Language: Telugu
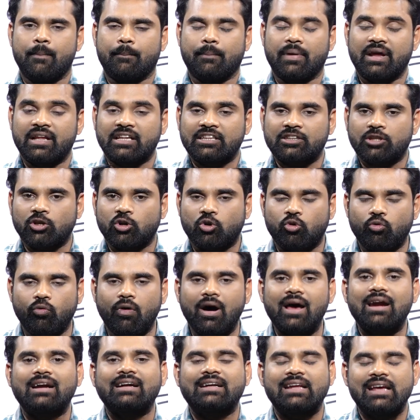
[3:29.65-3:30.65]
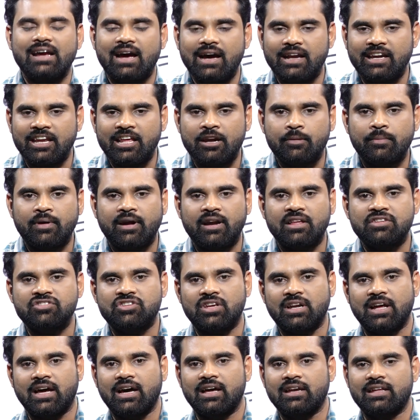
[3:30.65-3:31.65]
మరింత క్వాలిటీగా నిర్మాణం
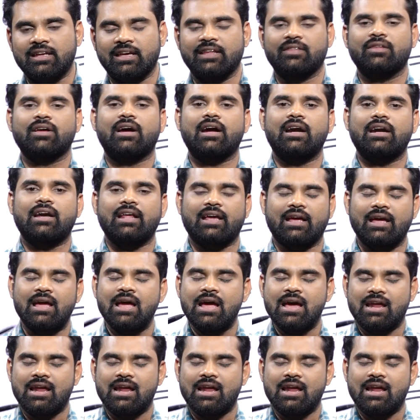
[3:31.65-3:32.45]
జరగాలి ఎందుకంటే